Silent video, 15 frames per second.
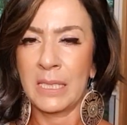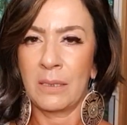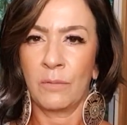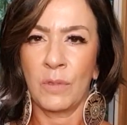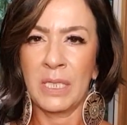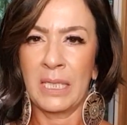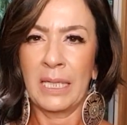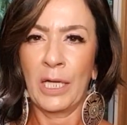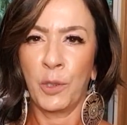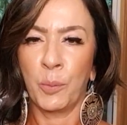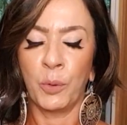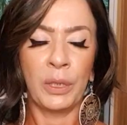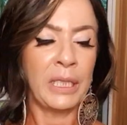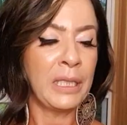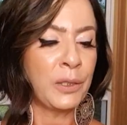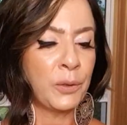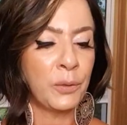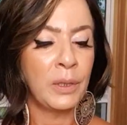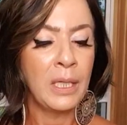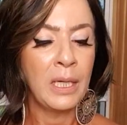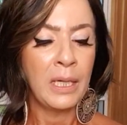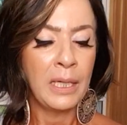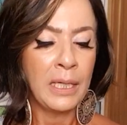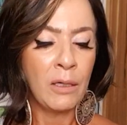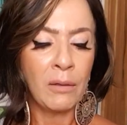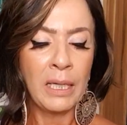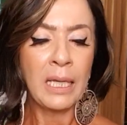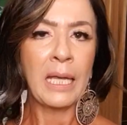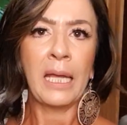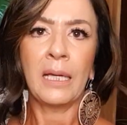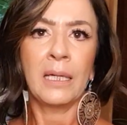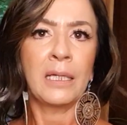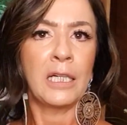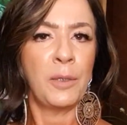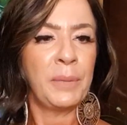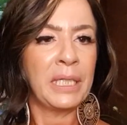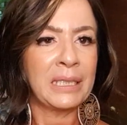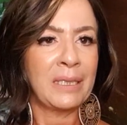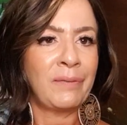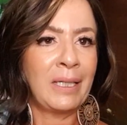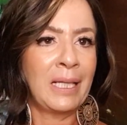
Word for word: um cenário bonito e eu liguei a câmera, tava